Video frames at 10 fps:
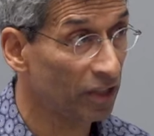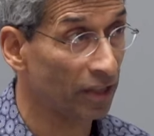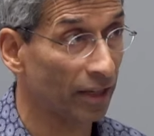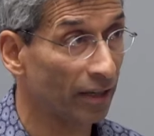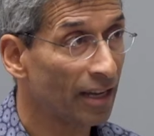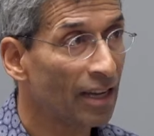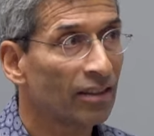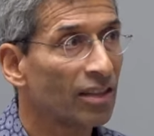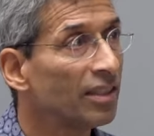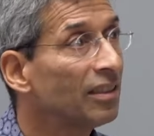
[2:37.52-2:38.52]
hier. Mhm.
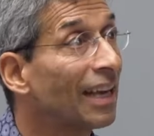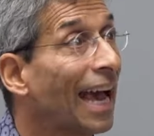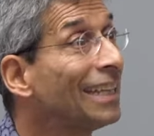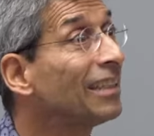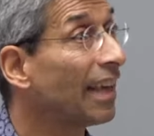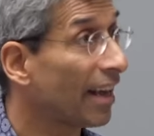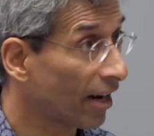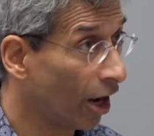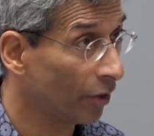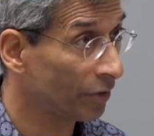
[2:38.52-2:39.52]
Das sind keine
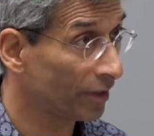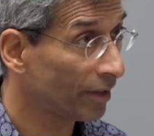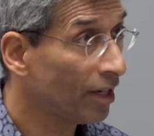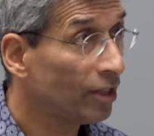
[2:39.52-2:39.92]
Terraner.